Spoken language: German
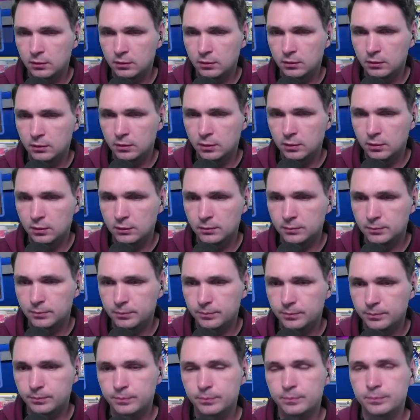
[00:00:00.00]
Naja.
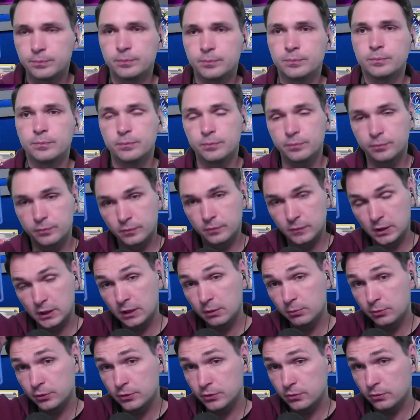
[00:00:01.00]

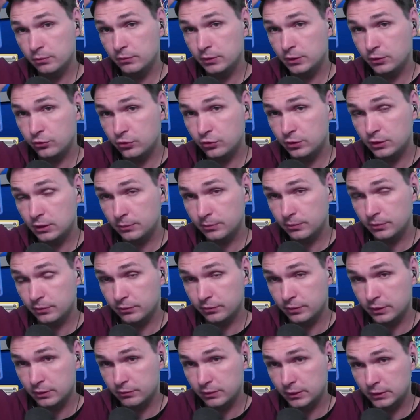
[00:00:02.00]
Er muss irgendwie den
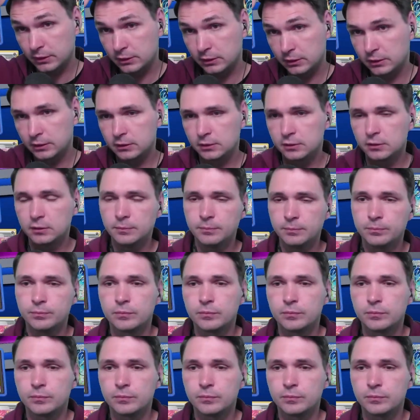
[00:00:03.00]
Schneegipfelpfad wegkriegen, ne?